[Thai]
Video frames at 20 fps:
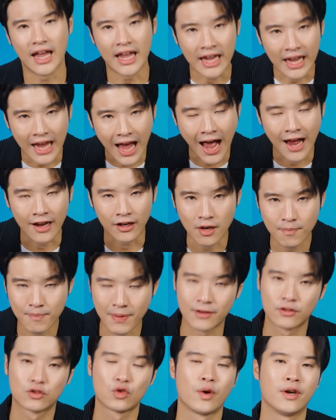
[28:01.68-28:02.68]
AI ก็
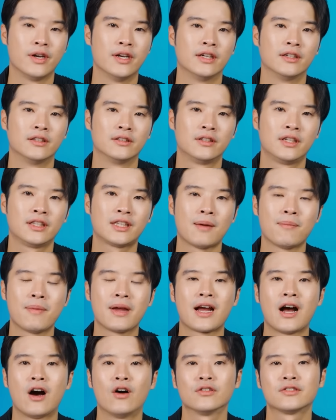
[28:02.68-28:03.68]
เป็นส่วนหนึ่งที่ทำให้
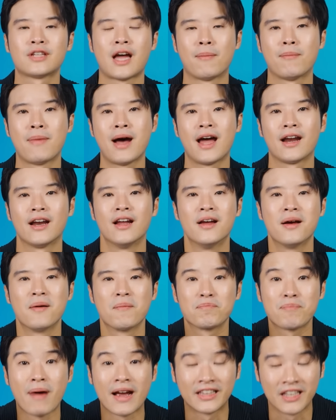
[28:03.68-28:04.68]
เขาสามารถ
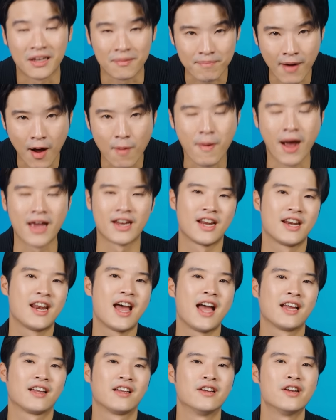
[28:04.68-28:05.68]
ไปถึงเป้าหมายนั้น
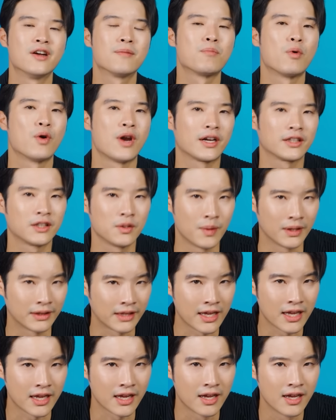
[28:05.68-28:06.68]
ได้คือเรื่อง
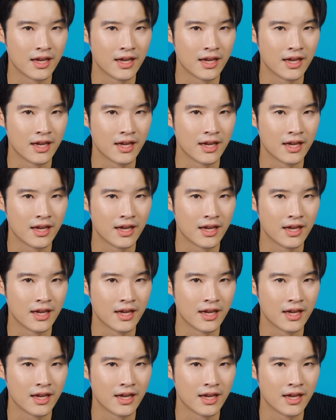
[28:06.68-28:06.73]
productivity